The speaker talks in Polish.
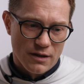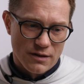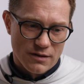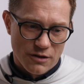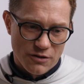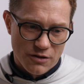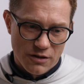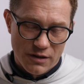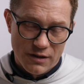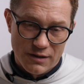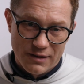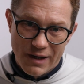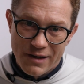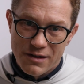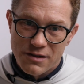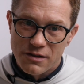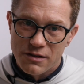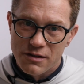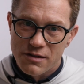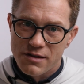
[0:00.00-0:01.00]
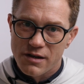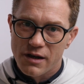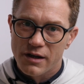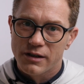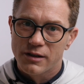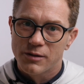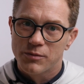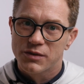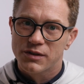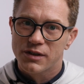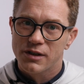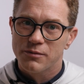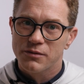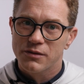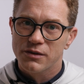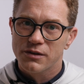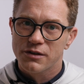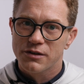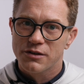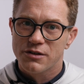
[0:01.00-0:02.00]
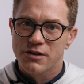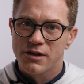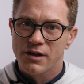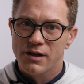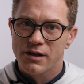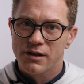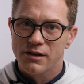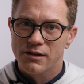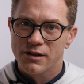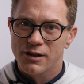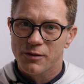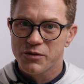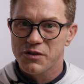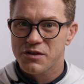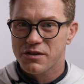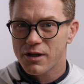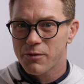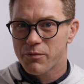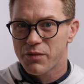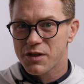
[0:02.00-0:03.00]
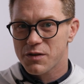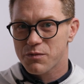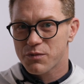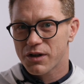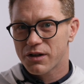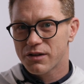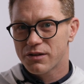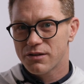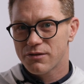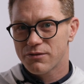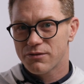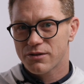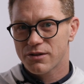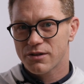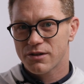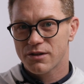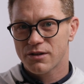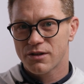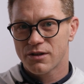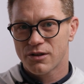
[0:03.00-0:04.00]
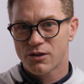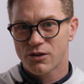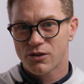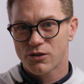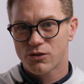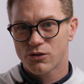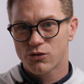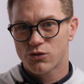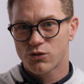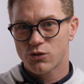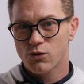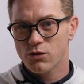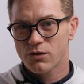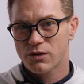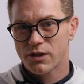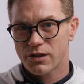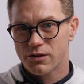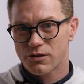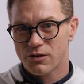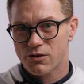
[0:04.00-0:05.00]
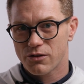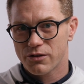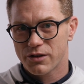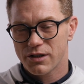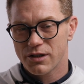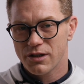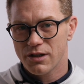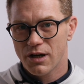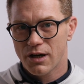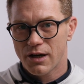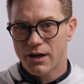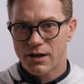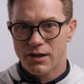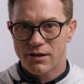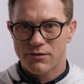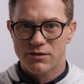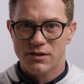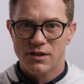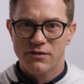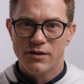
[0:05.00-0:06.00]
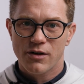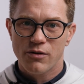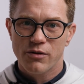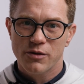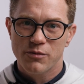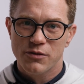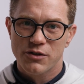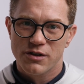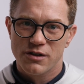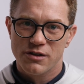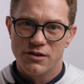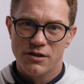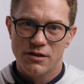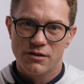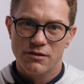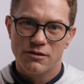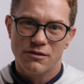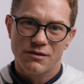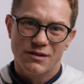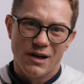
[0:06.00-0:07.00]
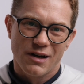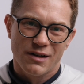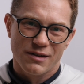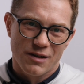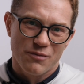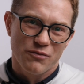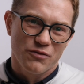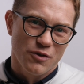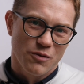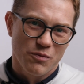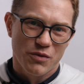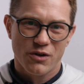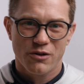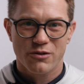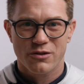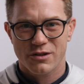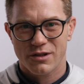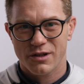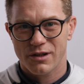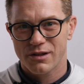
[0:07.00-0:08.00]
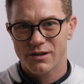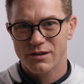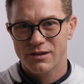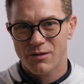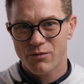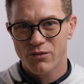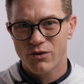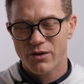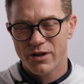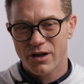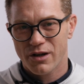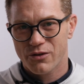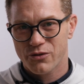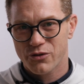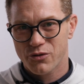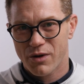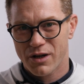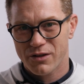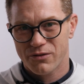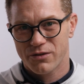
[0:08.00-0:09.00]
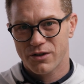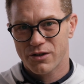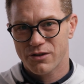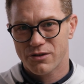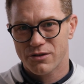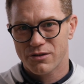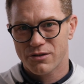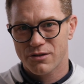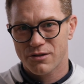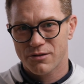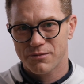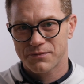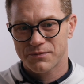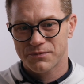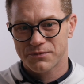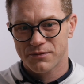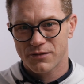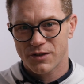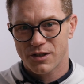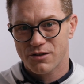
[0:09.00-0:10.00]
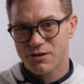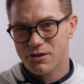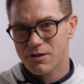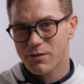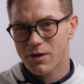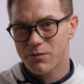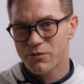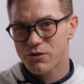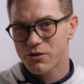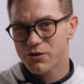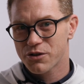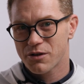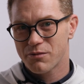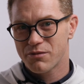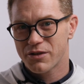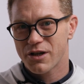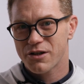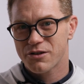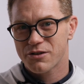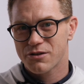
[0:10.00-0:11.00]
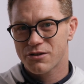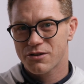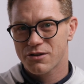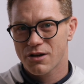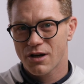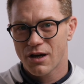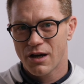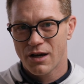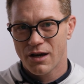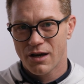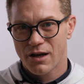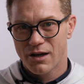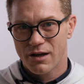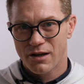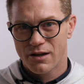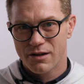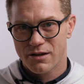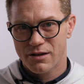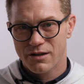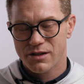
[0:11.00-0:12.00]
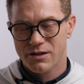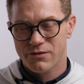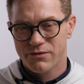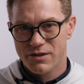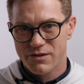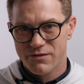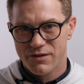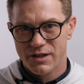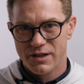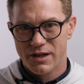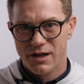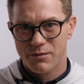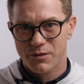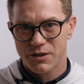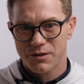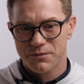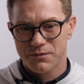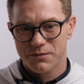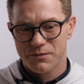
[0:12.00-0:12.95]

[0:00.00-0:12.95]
Zaczęli tęsknić za Egiptem, gdzie jakby z tej perspektywy trudnej drogi wydawało im się, że no tak, tam było prościej, tam było jakoś łatwiej żyć. Nie trzeba było się mierzyć e, z wyzwaniami.